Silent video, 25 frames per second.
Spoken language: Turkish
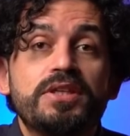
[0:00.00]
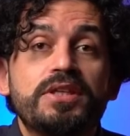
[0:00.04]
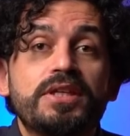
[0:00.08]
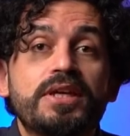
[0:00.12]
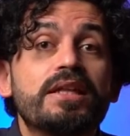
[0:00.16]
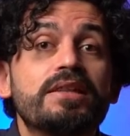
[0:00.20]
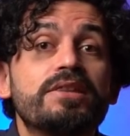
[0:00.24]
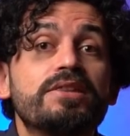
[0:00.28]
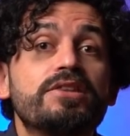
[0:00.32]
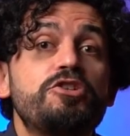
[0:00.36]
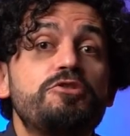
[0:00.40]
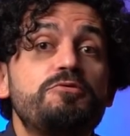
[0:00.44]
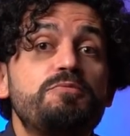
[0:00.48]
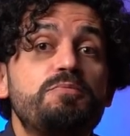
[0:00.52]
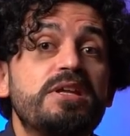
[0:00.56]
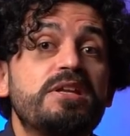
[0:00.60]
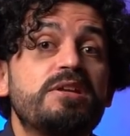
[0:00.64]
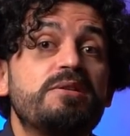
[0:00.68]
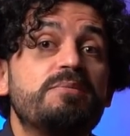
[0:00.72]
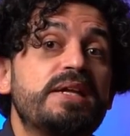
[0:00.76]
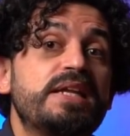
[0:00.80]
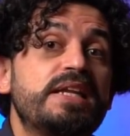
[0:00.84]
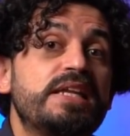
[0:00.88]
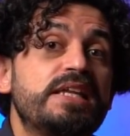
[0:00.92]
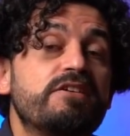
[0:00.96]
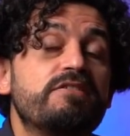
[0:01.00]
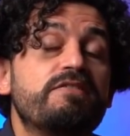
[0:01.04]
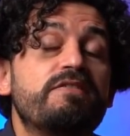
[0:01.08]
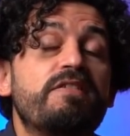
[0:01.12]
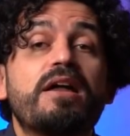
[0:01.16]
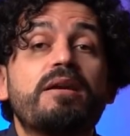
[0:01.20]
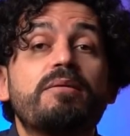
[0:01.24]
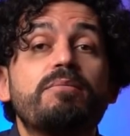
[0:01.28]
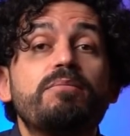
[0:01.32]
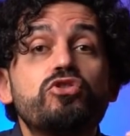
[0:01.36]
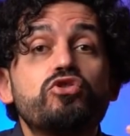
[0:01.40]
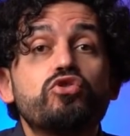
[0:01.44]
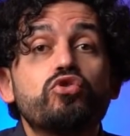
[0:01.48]
yanlış bir bilgi
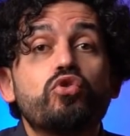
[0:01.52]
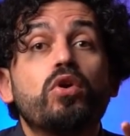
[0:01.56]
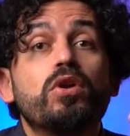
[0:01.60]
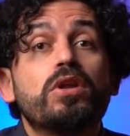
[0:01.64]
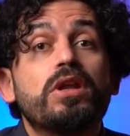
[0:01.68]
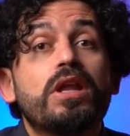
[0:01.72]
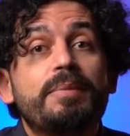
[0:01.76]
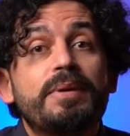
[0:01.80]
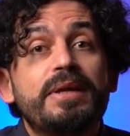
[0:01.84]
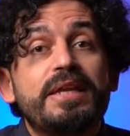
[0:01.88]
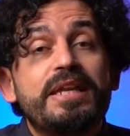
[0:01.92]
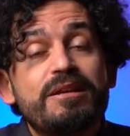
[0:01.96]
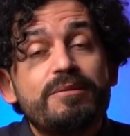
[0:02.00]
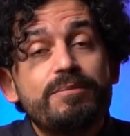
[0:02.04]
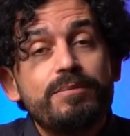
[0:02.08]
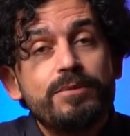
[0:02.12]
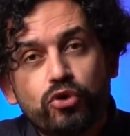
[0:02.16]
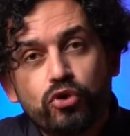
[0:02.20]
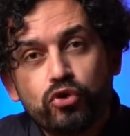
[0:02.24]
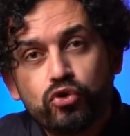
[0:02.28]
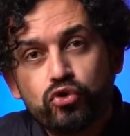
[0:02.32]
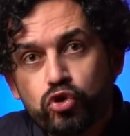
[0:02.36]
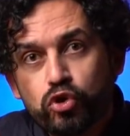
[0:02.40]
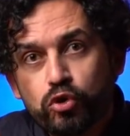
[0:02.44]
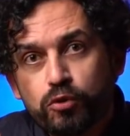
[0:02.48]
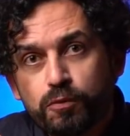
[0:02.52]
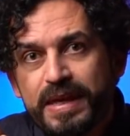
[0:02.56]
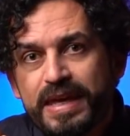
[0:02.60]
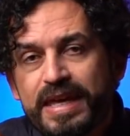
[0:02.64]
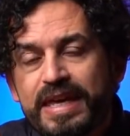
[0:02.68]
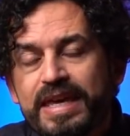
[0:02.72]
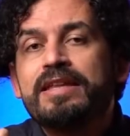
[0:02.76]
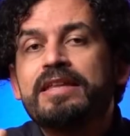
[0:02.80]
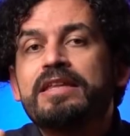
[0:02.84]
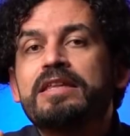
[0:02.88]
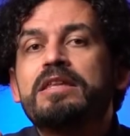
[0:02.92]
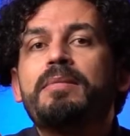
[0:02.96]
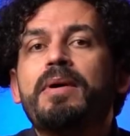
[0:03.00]
vermiş olabilir mi küçücük bir
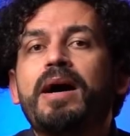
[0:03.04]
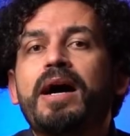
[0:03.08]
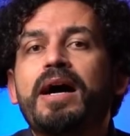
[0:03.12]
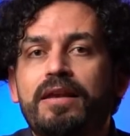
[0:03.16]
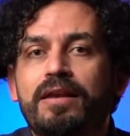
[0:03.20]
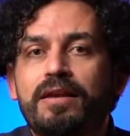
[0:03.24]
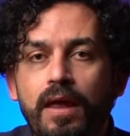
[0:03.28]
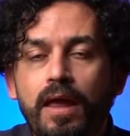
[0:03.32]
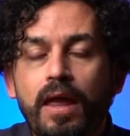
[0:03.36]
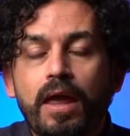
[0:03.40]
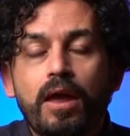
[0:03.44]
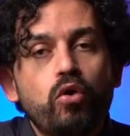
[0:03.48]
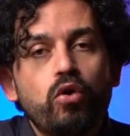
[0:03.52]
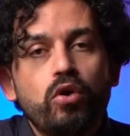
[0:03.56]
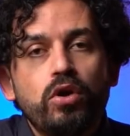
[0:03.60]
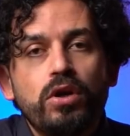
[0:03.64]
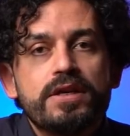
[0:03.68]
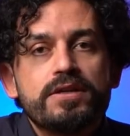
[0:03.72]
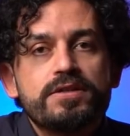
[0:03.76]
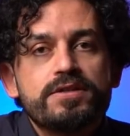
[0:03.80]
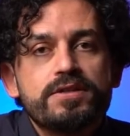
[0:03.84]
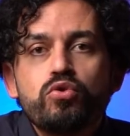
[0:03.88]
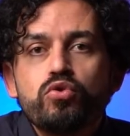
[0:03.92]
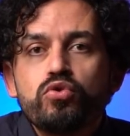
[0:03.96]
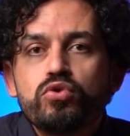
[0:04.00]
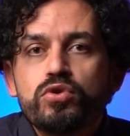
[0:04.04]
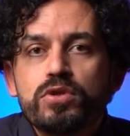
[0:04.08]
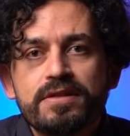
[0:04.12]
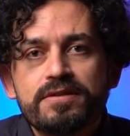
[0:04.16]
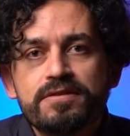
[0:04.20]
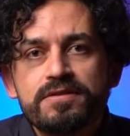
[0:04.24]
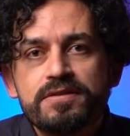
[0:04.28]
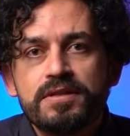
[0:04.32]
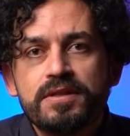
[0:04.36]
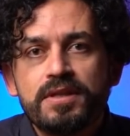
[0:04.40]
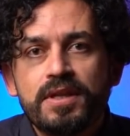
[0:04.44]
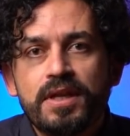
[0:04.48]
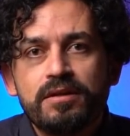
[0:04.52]
ihtimal? E öyleyse
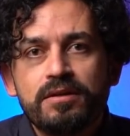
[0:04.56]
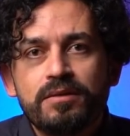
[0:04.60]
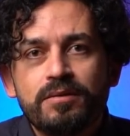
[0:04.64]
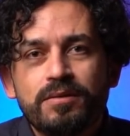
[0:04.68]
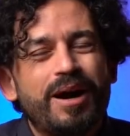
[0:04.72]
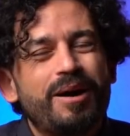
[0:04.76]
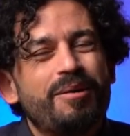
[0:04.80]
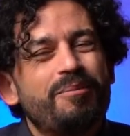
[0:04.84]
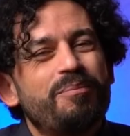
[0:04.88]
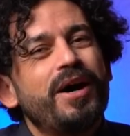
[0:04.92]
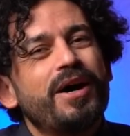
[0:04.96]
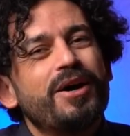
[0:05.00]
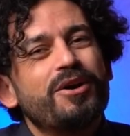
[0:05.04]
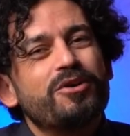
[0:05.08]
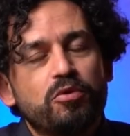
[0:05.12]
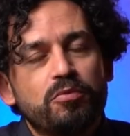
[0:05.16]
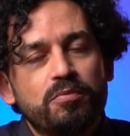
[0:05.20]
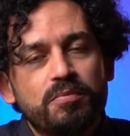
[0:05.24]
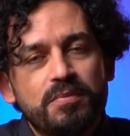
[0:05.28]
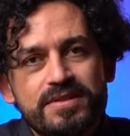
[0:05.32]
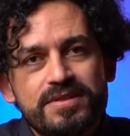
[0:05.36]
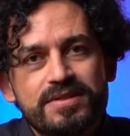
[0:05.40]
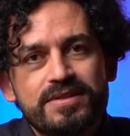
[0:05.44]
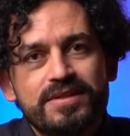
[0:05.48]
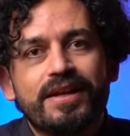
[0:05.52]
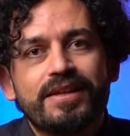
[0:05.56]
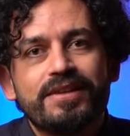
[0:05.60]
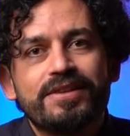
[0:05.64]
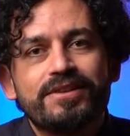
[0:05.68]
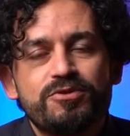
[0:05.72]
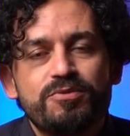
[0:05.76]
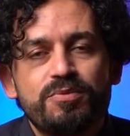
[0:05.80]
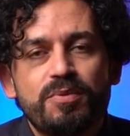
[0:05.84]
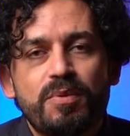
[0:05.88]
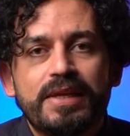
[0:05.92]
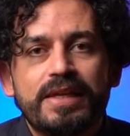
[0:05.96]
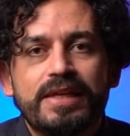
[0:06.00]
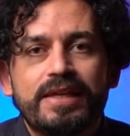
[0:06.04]
düzeltsinler. Ya pardon biz yanlış
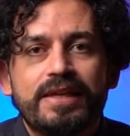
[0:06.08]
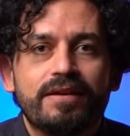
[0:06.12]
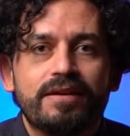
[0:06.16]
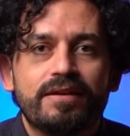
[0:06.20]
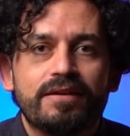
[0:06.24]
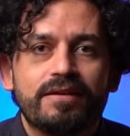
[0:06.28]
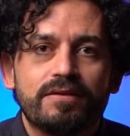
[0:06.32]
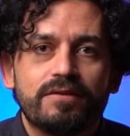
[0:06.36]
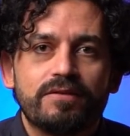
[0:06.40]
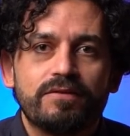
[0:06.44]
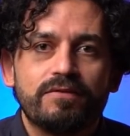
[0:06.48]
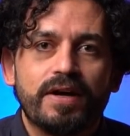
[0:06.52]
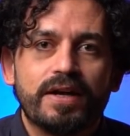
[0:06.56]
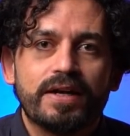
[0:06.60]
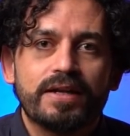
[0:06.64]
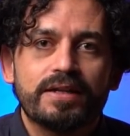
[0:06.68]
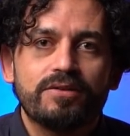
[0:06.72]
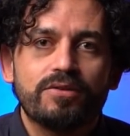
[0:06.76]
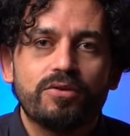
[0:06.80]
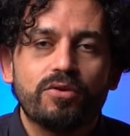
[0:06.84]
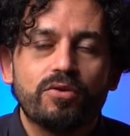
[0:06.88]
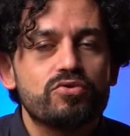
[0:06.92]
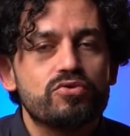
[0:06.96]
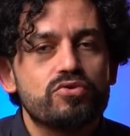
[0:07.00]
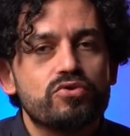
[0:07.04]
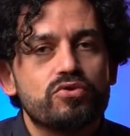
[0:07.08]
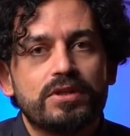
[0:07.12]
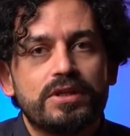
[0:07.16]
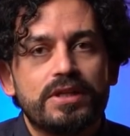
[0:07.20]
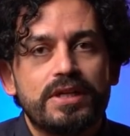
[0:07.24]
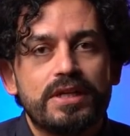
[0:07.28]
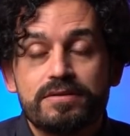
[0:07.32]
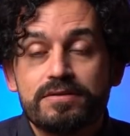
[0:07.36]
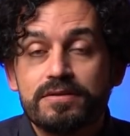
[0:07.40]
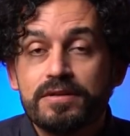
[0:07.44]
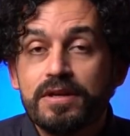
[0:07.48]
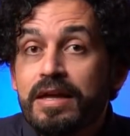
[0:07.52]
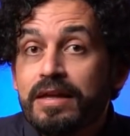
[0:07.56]
bir bilgi verdik özür
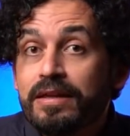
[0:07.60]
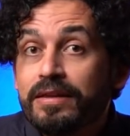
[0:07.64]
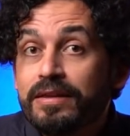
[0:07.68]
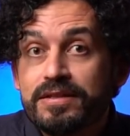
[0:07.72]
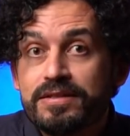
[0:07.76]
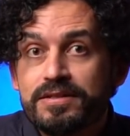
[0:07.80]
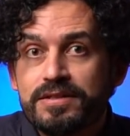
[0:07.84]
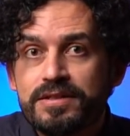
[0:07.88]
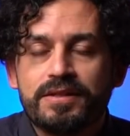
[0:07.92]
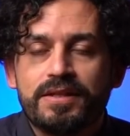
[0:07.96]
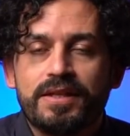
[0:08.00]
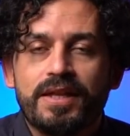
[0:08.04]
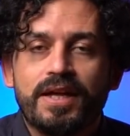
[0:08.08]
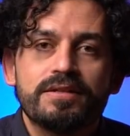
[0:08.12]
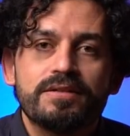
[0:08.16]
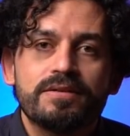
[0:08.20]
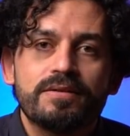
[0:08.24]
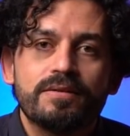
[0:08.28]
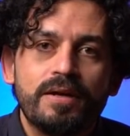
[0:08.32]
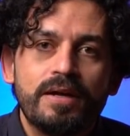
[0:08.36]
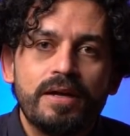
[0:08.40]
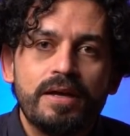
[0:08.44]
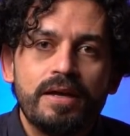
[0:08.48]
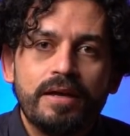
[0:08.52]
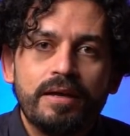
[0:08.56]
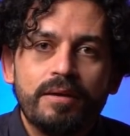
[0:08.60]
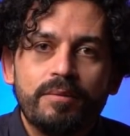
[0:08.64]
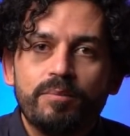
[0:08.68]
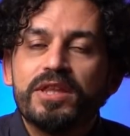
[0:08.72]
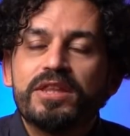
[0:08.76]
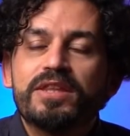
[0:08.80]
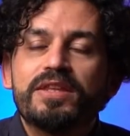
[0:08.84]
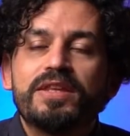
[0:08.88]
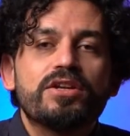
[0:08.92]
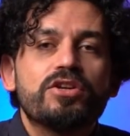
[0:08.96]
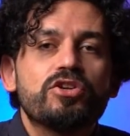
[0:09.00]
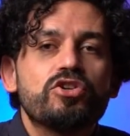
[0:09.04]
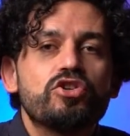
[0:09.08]
dileriz desinler bir
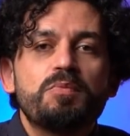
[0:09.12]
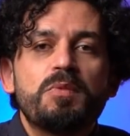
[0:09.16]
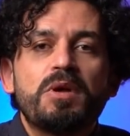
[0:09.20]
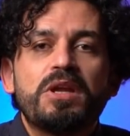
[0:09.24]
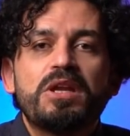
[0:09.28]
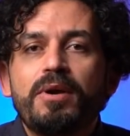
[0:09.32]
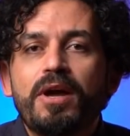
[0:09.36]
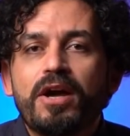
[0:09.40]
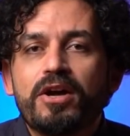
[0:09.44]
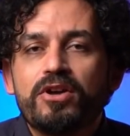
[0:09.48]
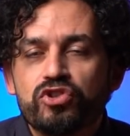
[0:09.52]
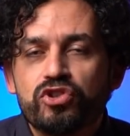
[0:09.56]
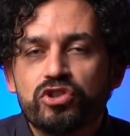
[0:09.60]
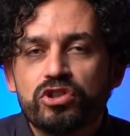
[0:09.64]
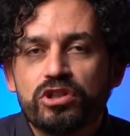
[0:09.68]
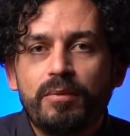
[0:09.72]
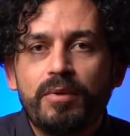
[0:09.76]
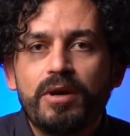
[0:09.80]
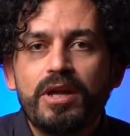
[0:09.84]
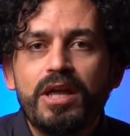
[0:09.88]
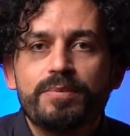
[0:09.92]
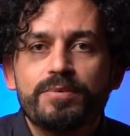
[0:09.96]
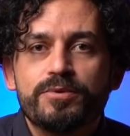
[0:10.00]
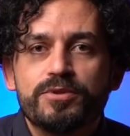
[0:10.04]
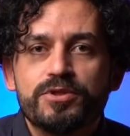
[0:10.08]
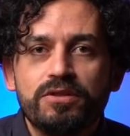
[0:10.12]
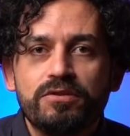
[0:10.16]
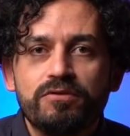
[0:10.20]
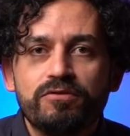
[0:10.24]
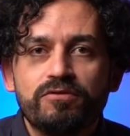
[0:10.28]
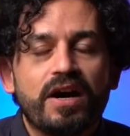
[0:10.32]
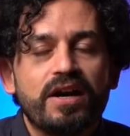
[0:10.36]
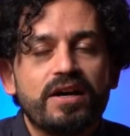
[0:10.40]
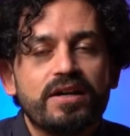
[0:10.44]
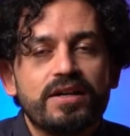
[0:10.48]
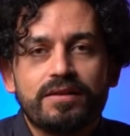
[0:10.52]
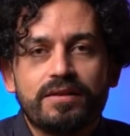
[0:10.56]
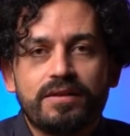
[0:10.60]
danışmanı bir açıklama yapsın.
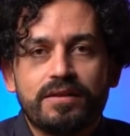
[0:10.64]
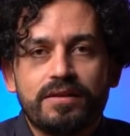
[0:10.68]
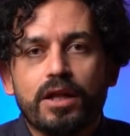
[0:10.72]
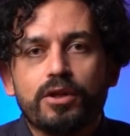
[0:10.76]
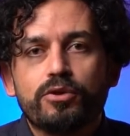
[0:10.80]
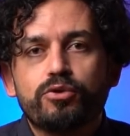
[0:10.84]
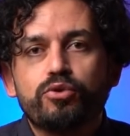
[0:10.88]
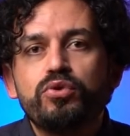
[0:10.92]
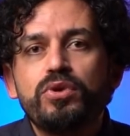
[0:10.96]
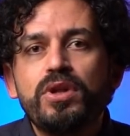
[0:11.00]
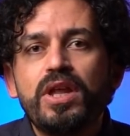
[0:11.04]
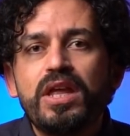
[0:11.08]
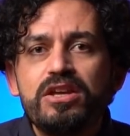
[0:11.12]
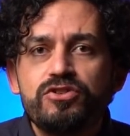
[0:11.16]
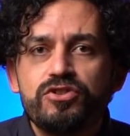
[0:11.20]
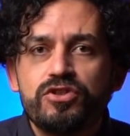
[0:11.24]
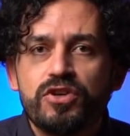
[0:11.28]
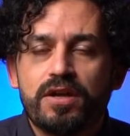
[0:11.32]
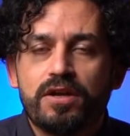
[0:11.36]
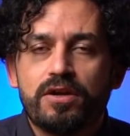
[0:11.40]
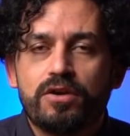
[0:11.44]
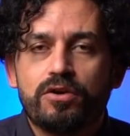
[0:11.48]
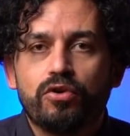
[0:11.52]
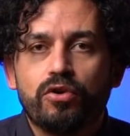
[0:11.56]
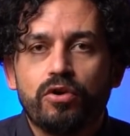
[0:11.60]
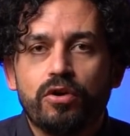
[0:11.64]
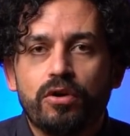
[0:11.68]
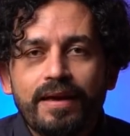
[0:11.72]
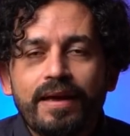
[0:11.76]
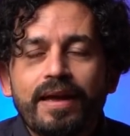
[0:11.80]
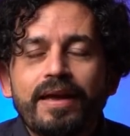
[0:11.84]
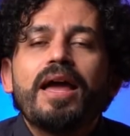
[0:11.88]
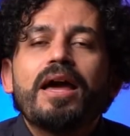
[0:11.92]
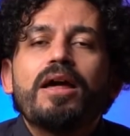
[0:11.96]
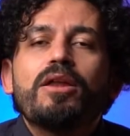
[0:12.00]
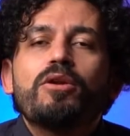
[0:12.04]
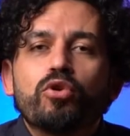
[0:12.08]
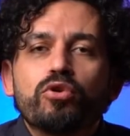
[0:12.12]
Fahrettin Altun ne işe yarıyor?
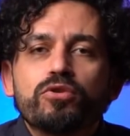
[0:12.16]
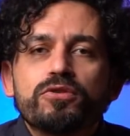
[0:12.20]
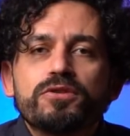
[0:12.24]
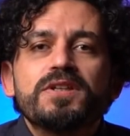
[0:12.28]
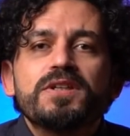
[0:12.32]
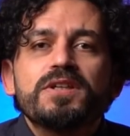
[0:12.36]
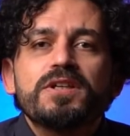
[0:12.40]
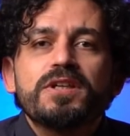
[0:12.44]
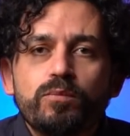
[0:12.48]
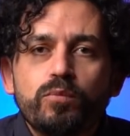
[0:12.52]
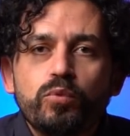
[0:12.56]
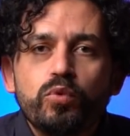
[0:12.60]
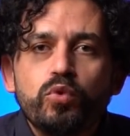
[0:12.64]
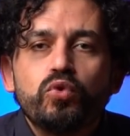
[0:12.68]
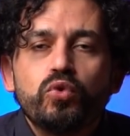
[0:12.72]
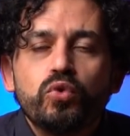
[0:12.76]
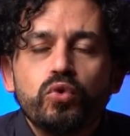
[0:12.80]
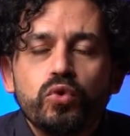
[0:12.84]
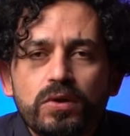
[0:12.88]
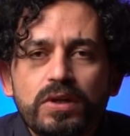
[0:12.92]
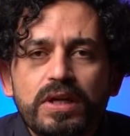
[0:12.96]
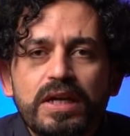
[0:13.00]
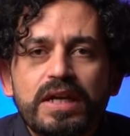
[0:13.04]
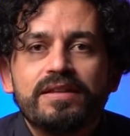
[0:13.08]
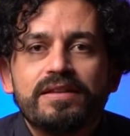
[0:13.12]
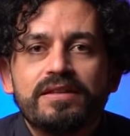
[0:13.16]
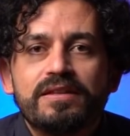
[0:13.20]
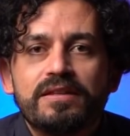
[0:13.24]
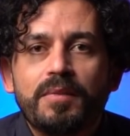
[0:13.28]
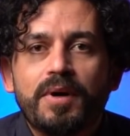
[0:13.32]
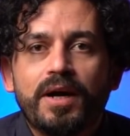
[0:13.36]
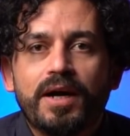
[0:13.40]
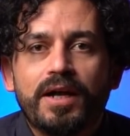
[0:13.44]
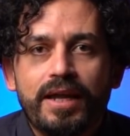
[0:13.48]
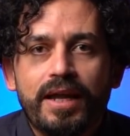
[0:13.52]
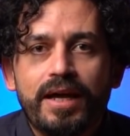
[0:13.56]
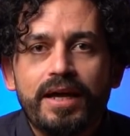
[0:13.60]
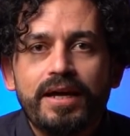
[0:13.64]
Yani ortadaki bütün
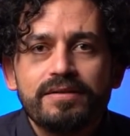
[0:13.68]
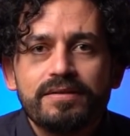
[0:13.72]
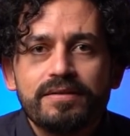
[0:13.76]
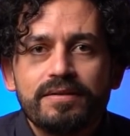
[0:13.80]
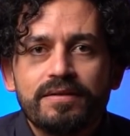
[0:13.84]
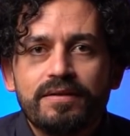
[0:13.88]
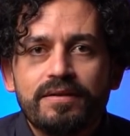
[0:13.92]
ihtimaller